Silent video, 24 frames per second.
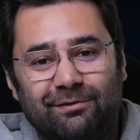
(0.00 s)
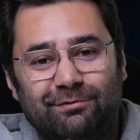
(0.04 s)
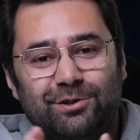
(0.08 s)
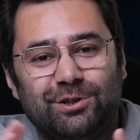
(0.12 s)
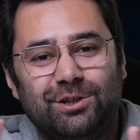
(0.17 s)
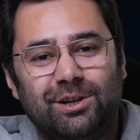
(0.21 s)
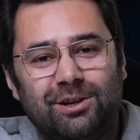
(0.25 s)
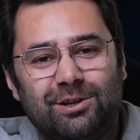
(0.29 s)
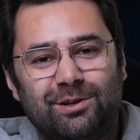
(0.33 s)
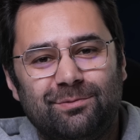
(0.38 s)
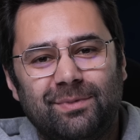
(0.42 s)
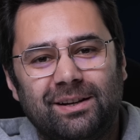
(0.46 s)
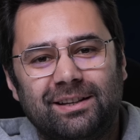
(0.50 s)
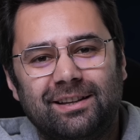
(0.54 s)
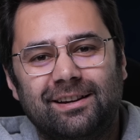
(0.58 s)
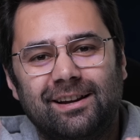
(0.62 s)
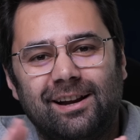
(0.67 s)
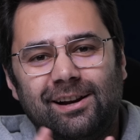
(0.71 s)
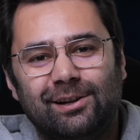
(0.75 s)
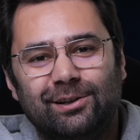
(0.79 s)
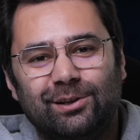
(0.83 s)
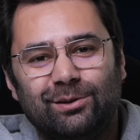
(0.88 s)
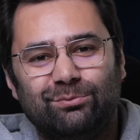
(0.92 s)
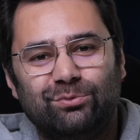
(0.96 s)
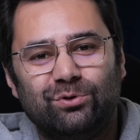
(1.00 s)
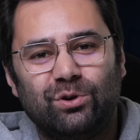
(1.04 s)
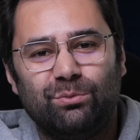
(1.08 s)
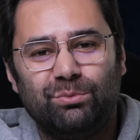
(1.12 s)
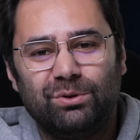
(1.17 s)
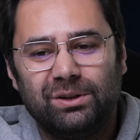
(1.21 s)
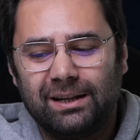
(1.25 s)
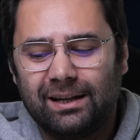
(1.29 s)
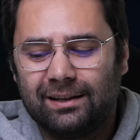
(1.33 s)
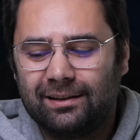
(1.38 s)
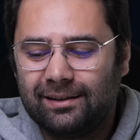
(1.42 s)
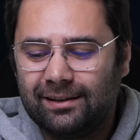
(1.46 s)
W dzisiejszym materiale to
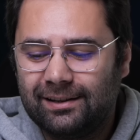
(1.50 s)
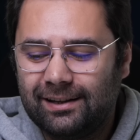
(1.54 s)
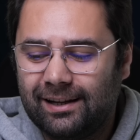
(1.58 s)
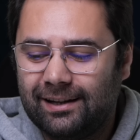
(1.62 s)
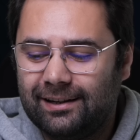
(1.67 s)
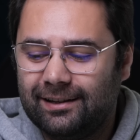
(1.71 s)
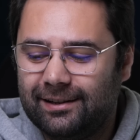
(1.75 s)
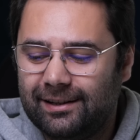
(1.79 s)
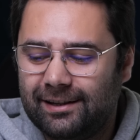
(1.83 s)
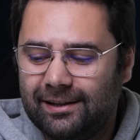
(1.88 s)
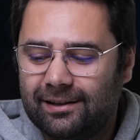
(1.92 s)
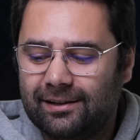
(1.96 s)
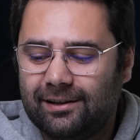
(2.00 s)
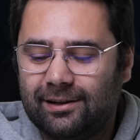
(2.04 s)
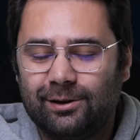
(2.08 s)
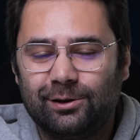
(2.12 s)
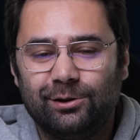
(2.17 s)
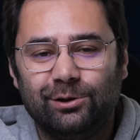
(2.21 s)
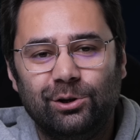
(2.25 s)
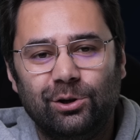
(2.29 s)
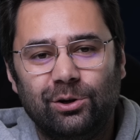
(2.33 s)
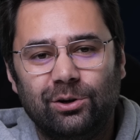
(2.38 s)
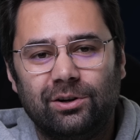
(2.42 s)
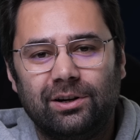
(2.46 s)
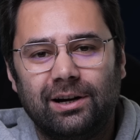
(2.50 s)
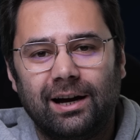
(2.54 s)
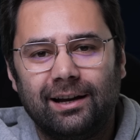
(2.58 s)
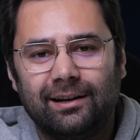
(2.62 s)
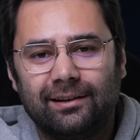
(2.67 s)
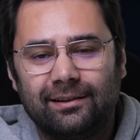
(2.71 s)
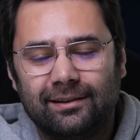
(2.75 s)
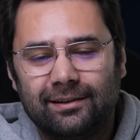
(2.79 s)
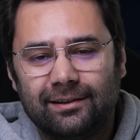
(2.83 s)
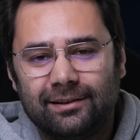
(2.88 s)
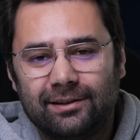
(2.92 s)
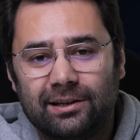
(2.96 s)
byłoby na tyle. Link do
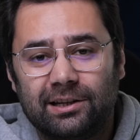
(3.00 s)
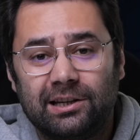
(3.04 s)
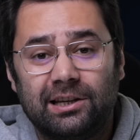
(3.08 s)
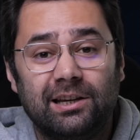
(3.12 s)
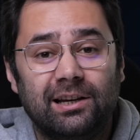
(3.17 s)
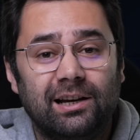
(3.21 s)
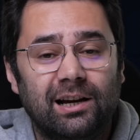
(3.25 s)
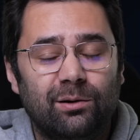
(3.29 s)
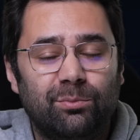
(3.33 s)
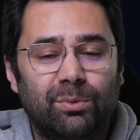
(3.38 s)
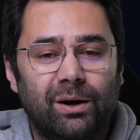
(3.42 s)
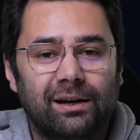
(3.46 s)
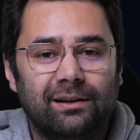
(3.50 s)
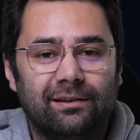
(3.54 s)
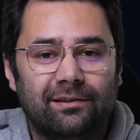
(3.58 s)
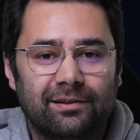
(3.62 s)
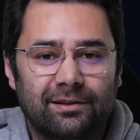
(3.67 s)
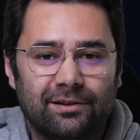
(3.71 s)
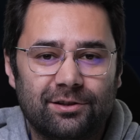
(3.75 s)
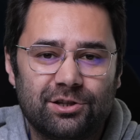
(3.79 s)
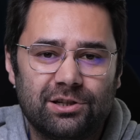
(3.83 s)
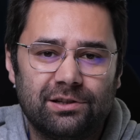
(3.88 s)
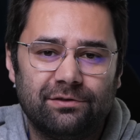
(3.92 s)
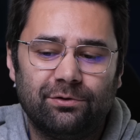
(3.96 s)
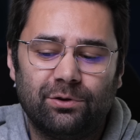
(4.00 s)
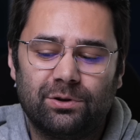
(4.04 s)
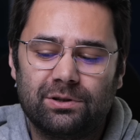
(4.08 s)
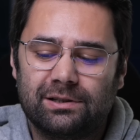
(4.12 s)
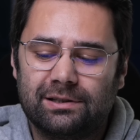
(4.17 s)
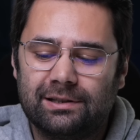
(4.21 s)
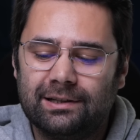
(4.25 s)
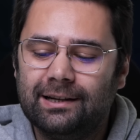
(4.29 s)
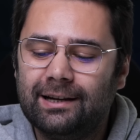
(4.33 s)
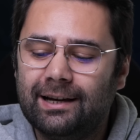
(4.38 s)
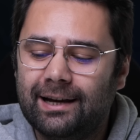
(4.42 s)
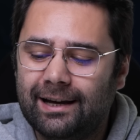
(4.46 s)
karty Gigabyte
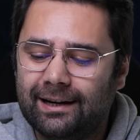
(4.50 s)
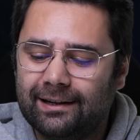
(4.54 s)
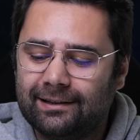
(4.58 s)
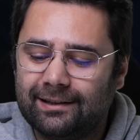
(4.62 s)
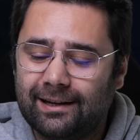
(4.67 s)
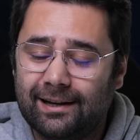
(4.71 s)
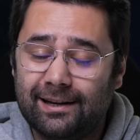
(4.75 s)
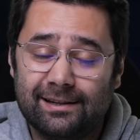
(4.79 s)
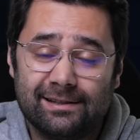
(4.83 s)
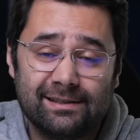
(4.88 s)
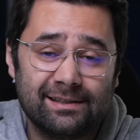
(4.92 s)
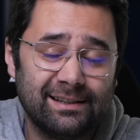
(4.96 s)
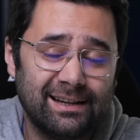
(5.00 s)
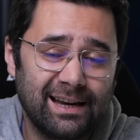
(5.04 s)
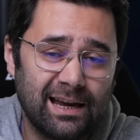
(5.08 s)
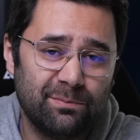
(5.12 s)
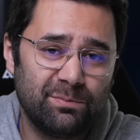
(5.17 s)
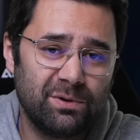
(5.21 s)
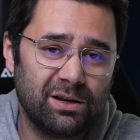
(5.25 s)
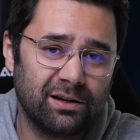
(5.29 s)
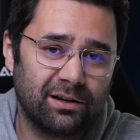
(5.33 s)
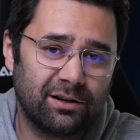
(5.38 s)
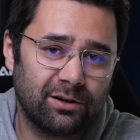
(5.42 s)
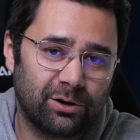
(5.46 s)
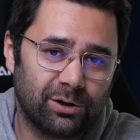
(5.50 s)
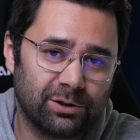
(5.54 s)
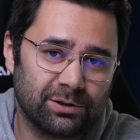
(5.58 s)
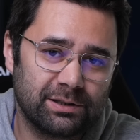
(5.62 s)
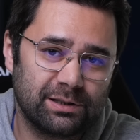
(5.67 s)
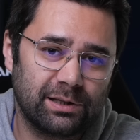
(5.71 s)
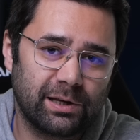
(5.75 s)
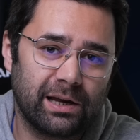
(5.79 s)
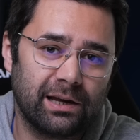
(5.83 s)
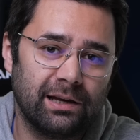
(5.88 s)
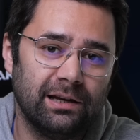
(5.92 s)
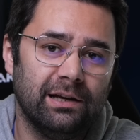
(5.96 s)
GeForce RTX Gaming
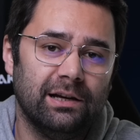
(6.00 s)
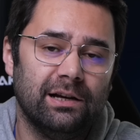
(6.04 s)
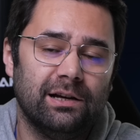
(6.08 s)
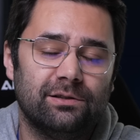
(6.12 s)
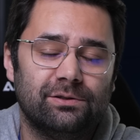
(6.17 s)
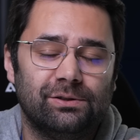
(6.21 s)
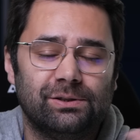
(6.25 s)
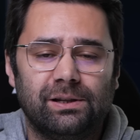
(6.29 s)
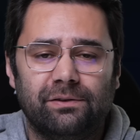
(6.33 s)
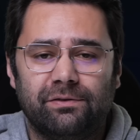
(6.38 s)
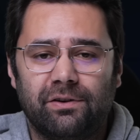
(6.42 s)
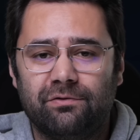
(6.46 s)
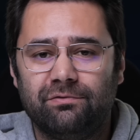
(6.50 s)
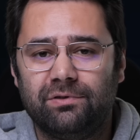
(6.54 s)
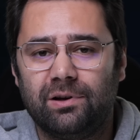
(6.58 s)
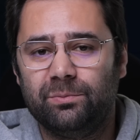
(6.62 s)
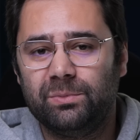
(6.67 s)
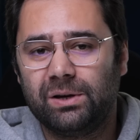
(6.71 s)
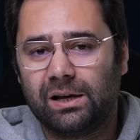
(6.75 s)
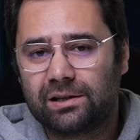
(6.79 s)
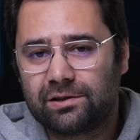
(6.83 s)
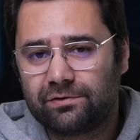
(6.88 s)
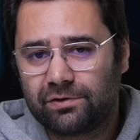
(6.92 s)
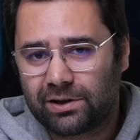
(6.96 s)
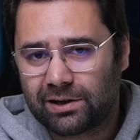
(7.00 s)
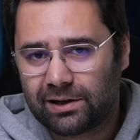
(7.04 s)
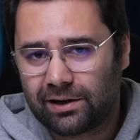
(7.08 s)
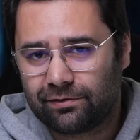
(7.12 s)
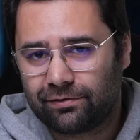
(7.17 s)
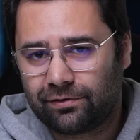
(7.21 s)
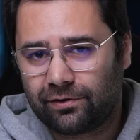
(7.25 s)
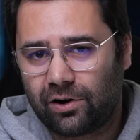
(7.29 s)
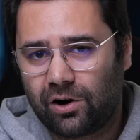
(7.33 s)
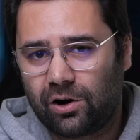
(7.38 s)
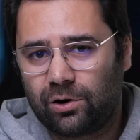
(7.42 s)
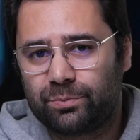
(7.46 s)
OC zostawiam Wam jak zwykle
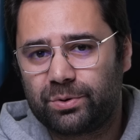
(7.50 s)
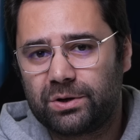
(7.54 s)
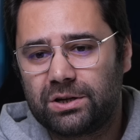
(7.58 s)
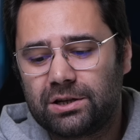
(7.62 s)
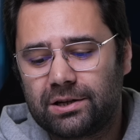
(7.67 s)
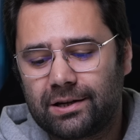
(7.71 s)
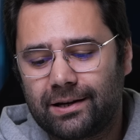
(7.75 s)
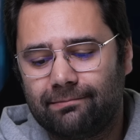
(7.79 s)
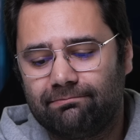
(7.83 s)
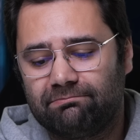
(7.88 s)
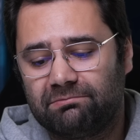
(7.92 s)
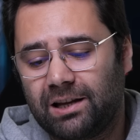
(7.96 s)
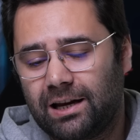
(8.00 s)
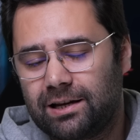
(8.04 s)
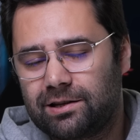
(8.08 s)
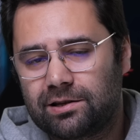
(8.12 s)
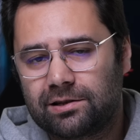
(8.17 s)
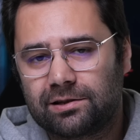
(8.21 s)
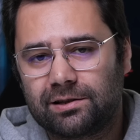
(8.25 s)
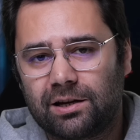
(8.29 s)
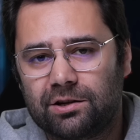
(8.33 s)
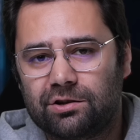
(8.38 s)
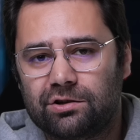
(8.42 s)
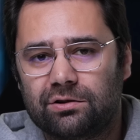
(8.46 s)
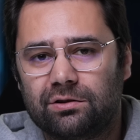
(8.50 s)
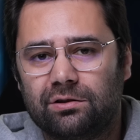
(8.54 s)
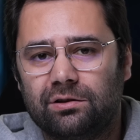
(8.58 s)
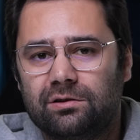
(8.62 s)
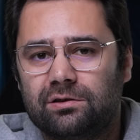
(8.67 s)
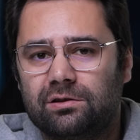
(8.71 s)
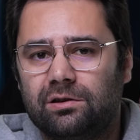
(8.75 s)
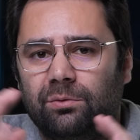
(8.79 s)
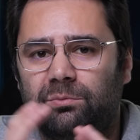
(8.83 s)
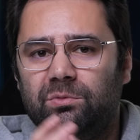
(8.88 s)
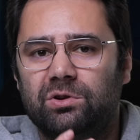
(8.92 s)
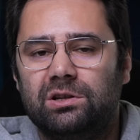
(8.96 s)
w opisie. Dajcie znać,
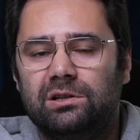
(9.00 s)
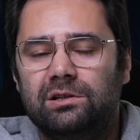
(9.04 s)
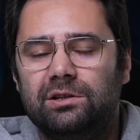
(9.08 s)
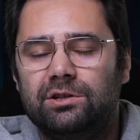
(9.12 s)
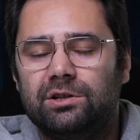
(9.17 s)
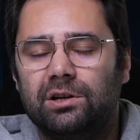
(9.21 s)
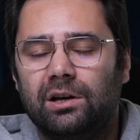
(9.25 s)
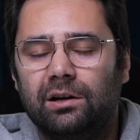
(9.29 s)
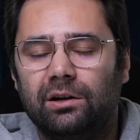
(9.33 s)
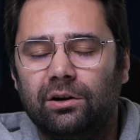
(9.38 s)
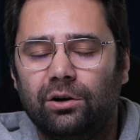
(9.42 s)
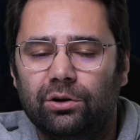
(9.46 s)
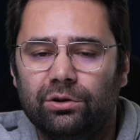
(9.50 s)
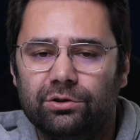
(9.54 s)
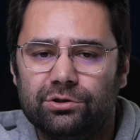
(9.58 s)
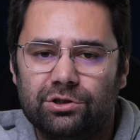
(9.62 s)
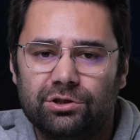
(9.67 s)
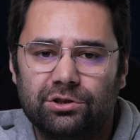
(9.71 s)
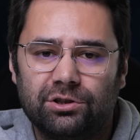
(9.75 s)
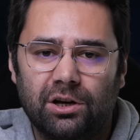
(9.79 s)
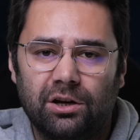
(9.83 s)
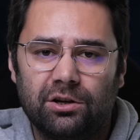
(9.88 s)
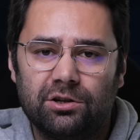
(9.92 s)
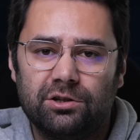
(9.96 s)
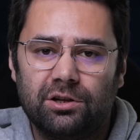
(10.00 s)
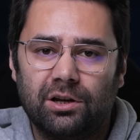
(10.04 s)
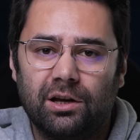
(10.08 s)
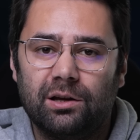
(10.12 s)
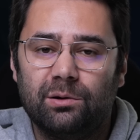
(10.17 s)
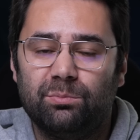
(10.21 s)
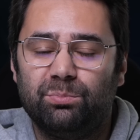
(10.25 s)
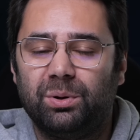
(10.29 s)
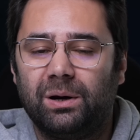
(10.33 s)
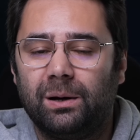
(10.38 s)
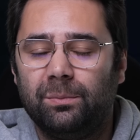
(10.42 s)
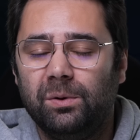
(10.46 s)
co myślicie o
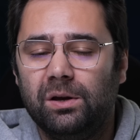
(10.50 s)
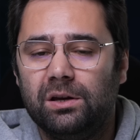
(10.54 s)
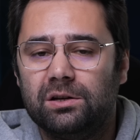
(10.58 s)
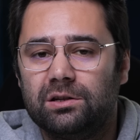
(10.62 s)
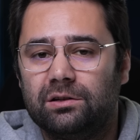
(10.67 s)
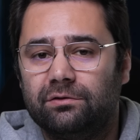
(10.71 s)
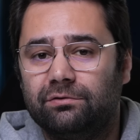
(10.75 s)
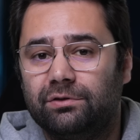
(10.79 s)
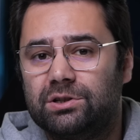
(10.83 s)
dzisiejszej premierze.